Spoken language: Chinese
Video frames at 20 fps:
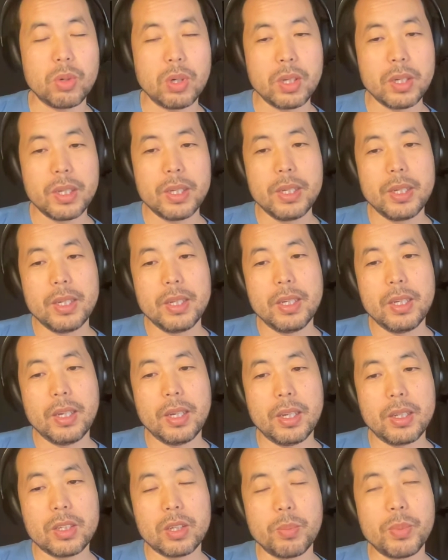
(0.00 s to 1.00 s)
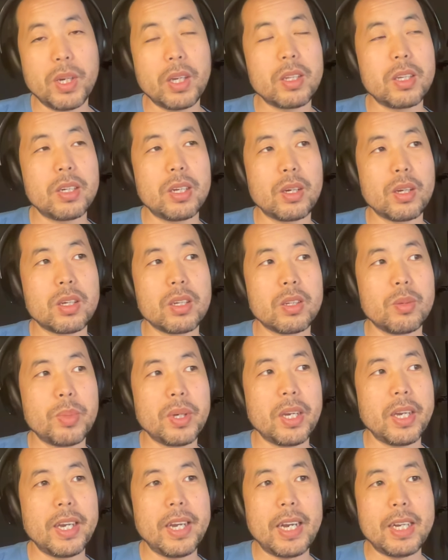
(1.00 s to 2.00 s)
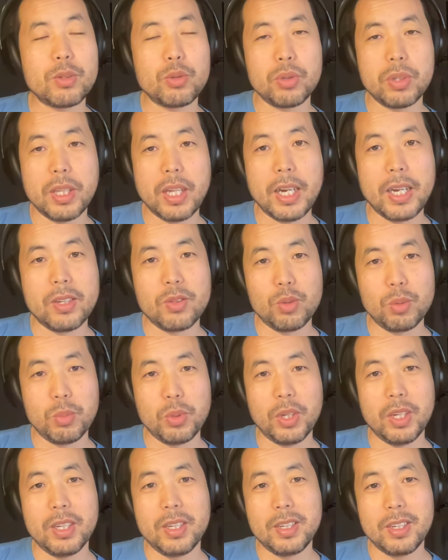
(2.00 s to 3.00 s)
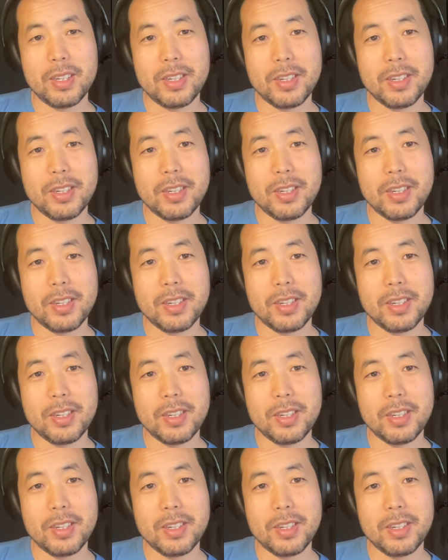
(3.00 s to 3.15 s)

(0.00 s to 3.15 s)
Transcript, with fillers: 说哎什么样的人可能被 AI 取代，对不对？